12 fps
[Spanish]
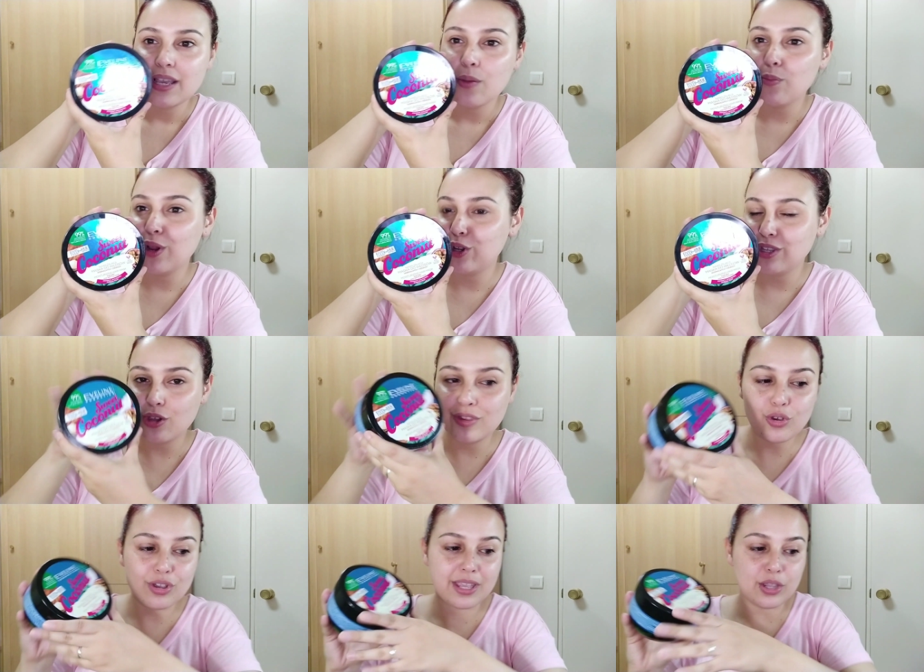Bueno, y ya os
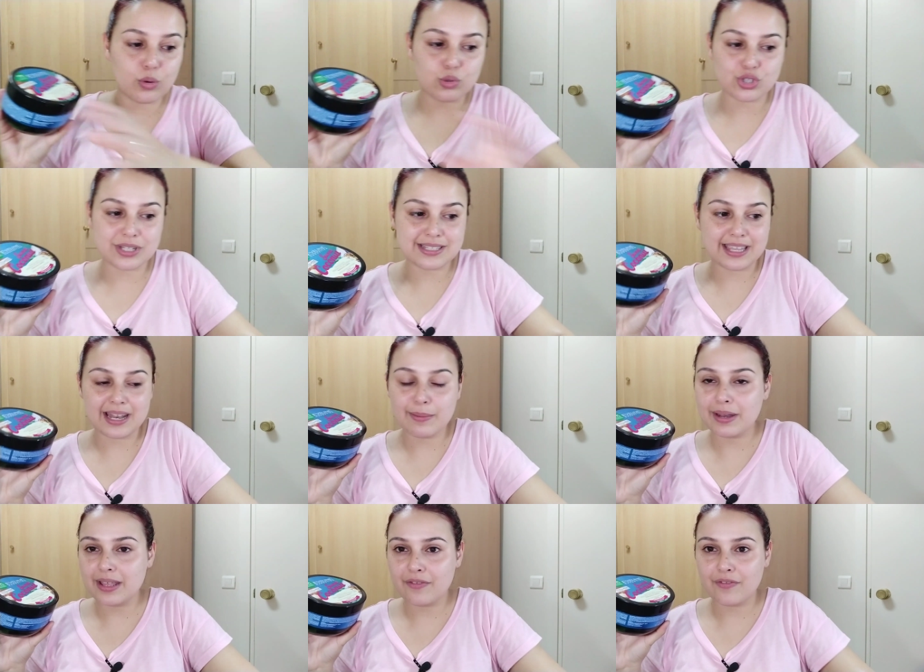digo que incluso ni siquiera
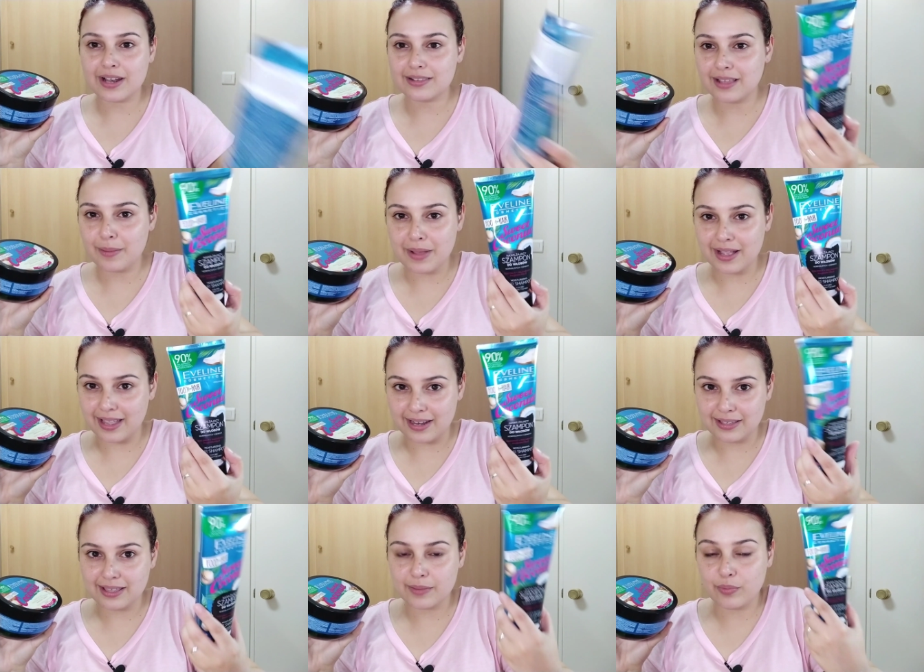me haría falta
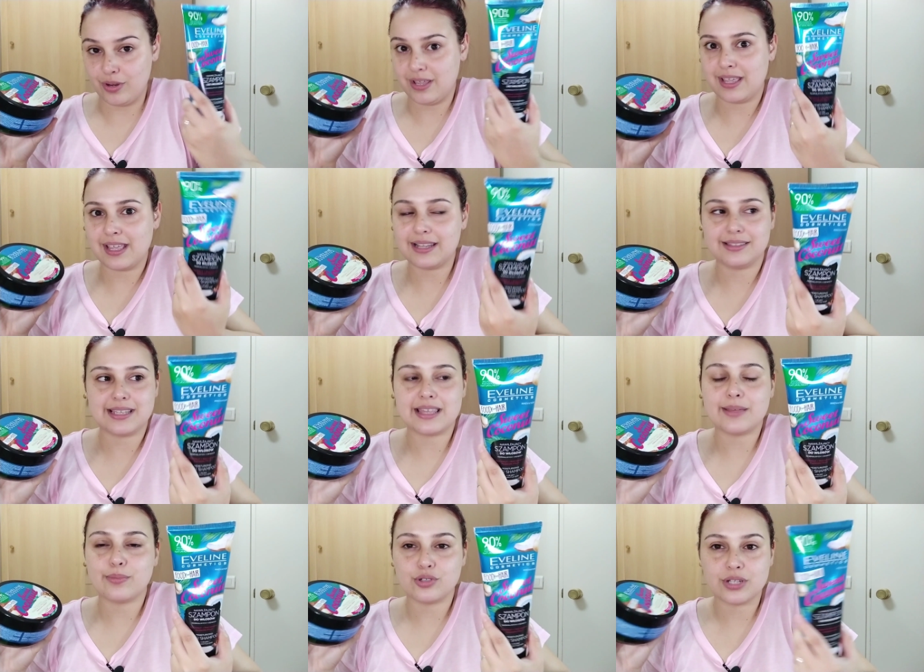mascarilla, de porque ya
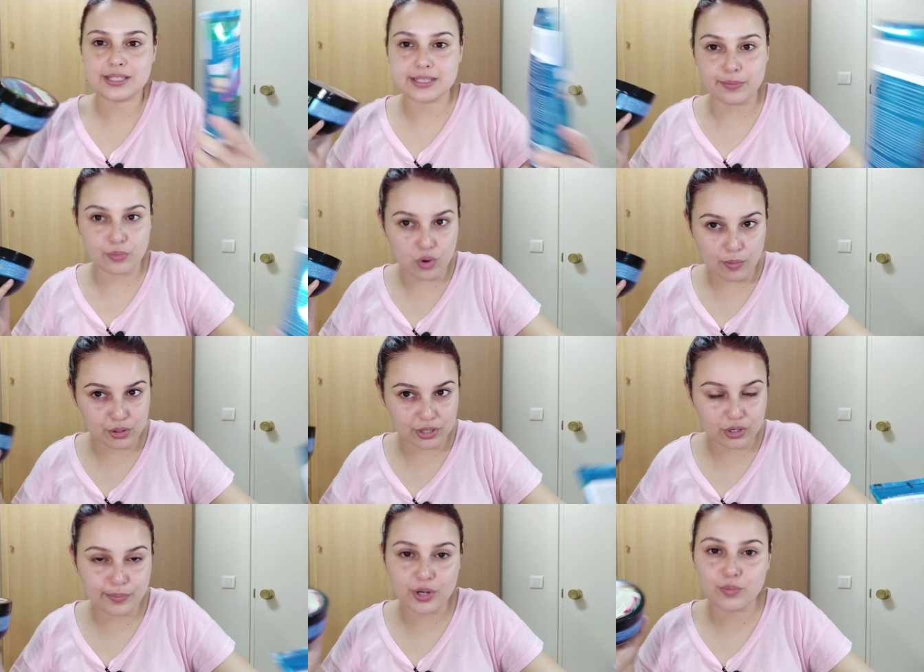de por sí el champú, como yo
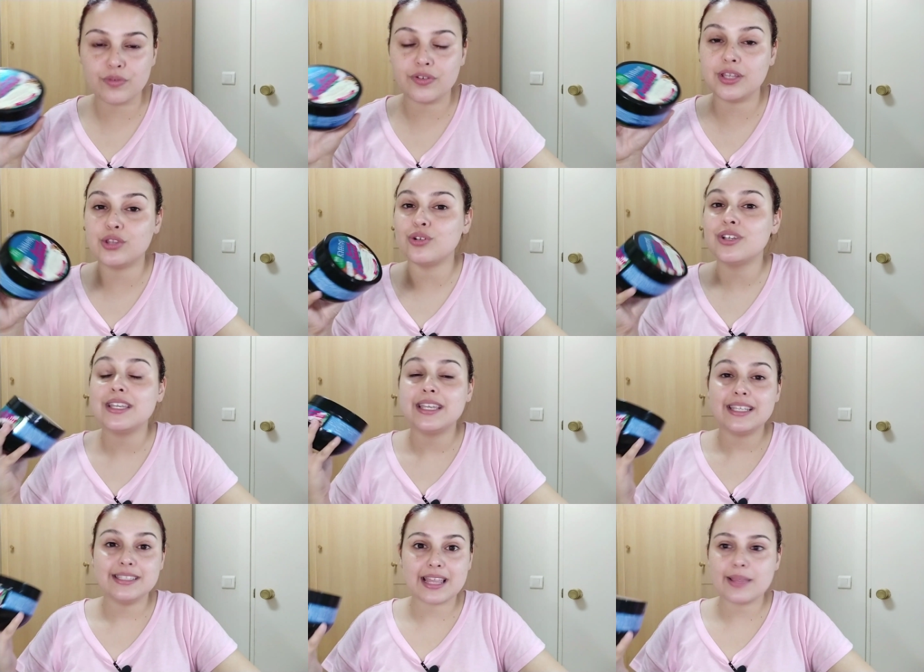tengo el pelo muy finito,
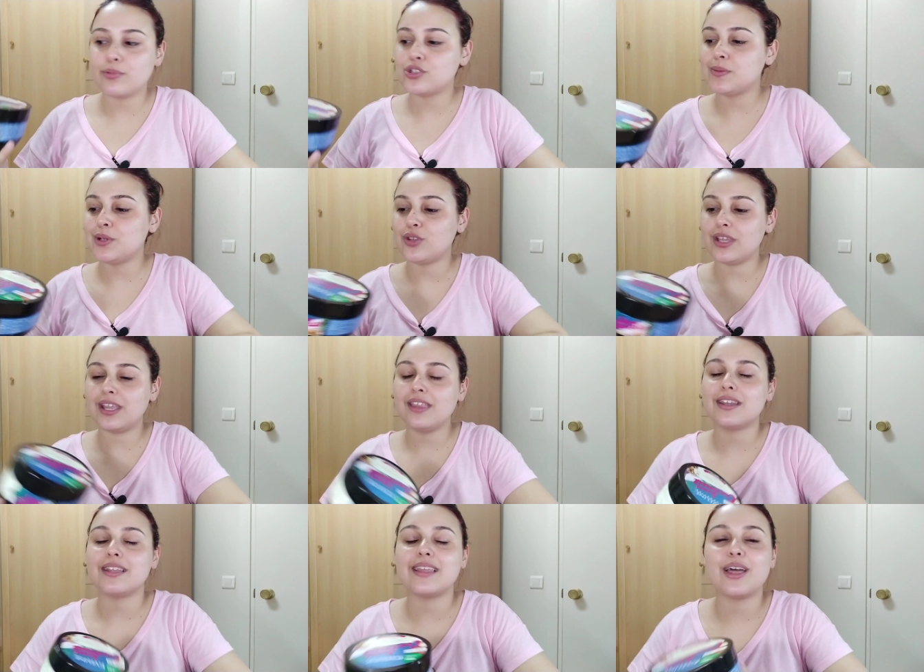ya de por sí me lo dije
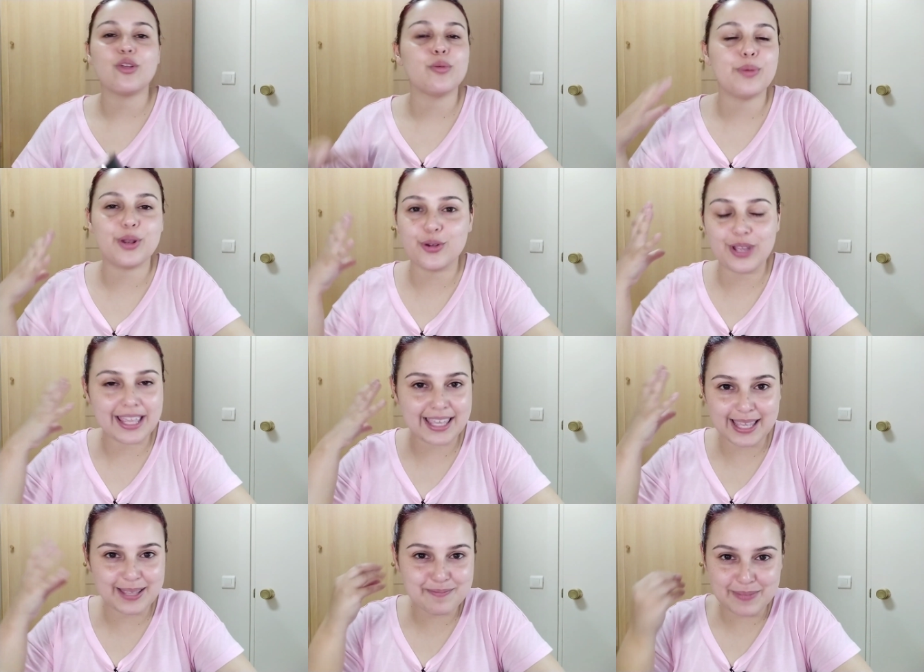hidratado, pero es
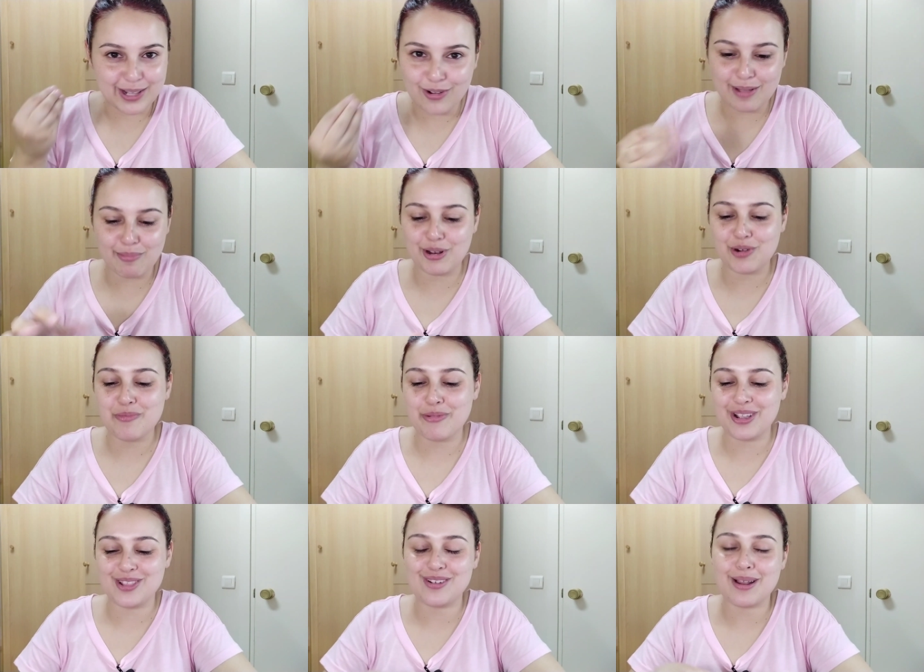que me tengo que poner un
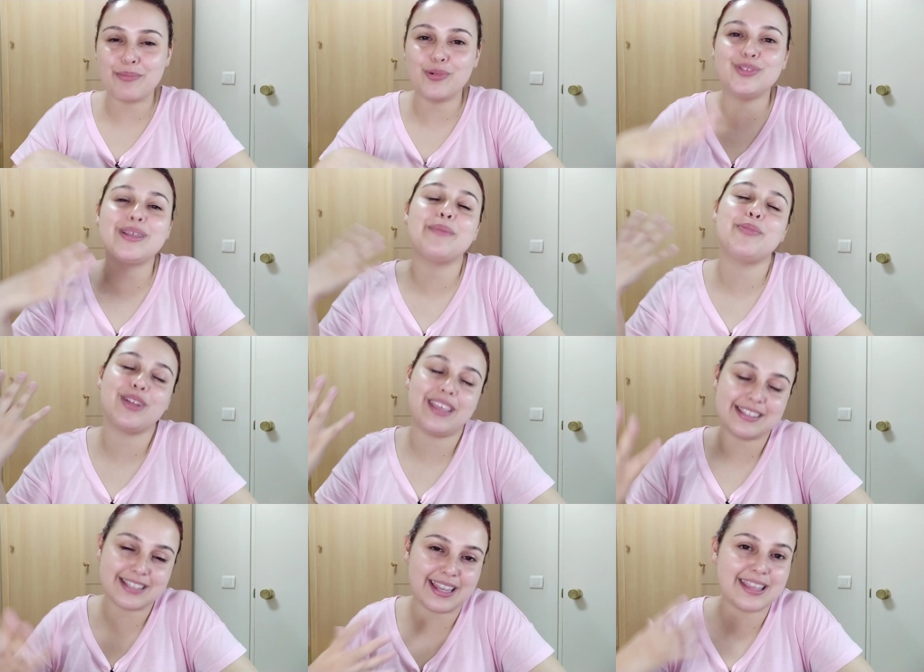poquito en las puntas
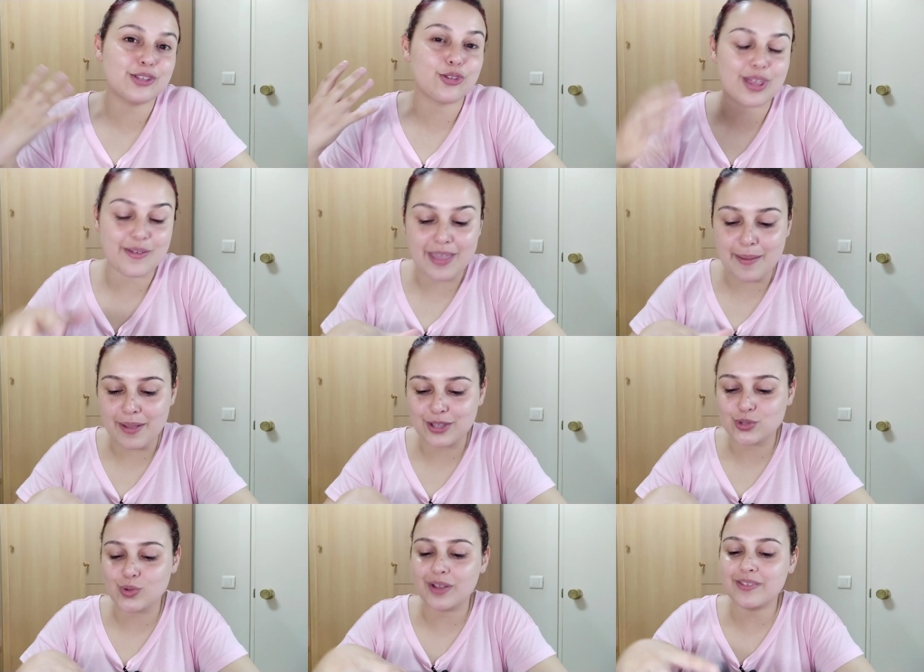porque se quedan todavía más
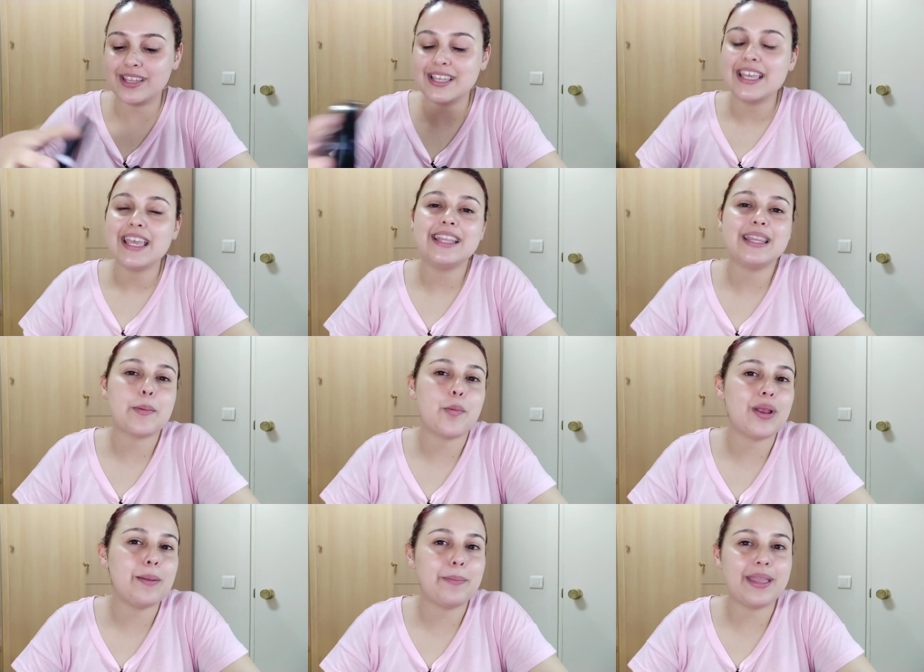suaves.
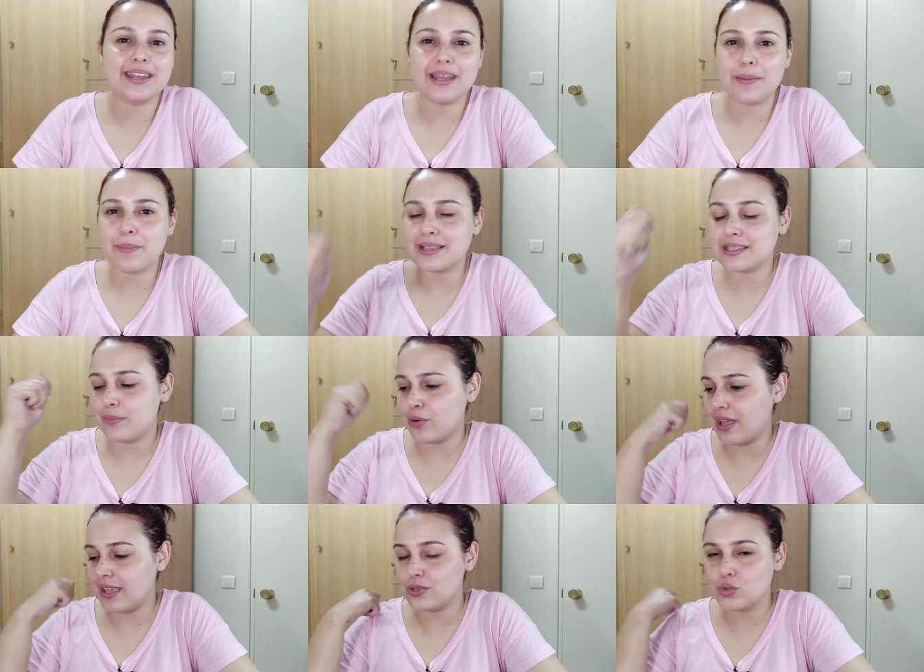Después el peine pasa por
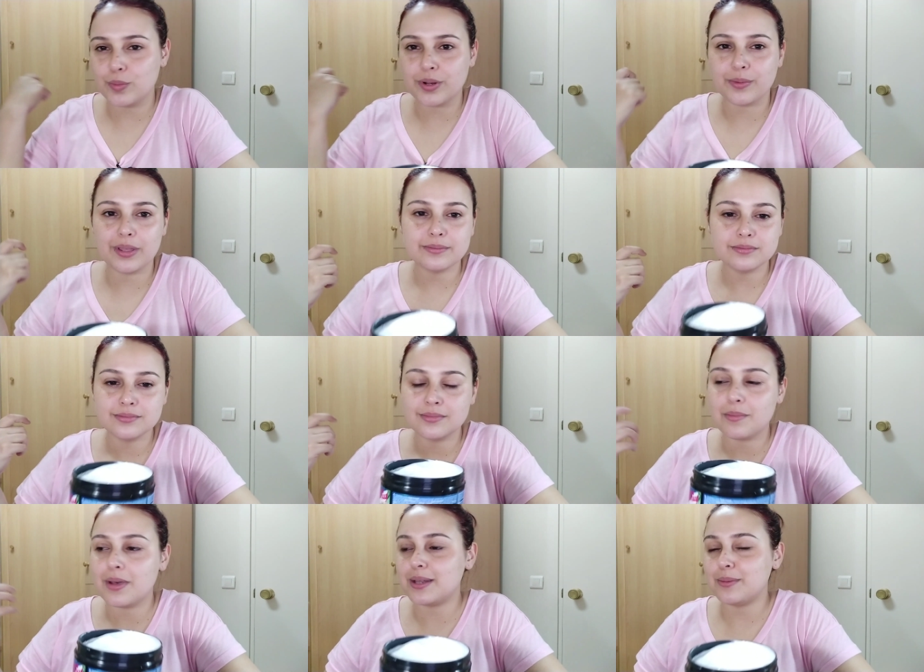ahí súper bien.
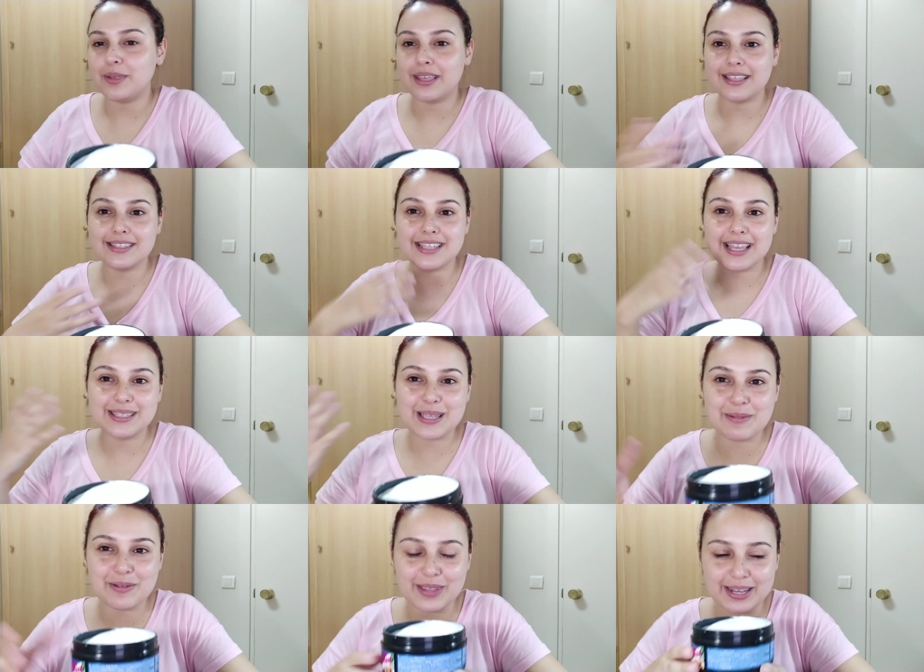Madre mía, ya,
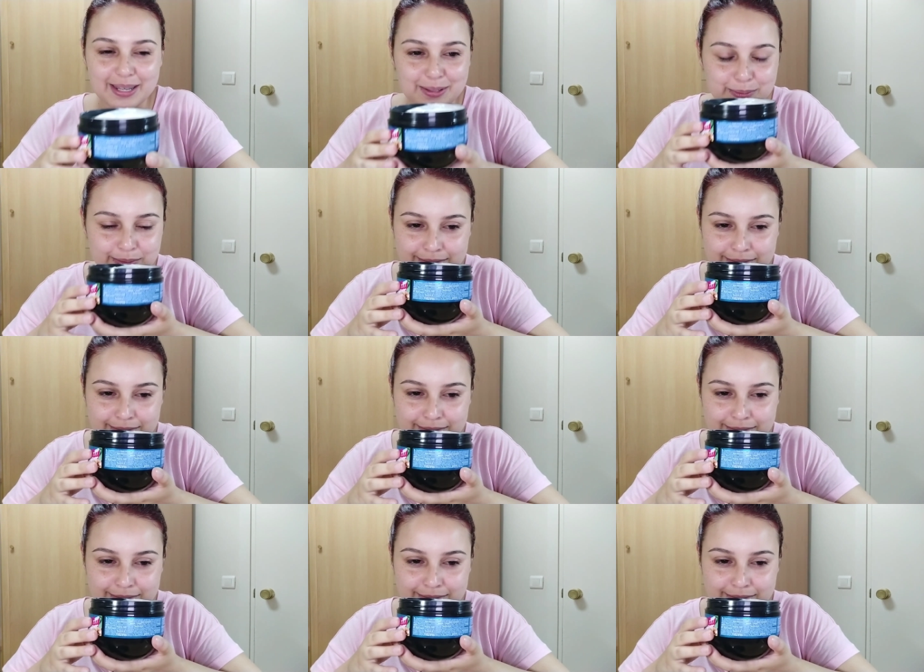ya me viene.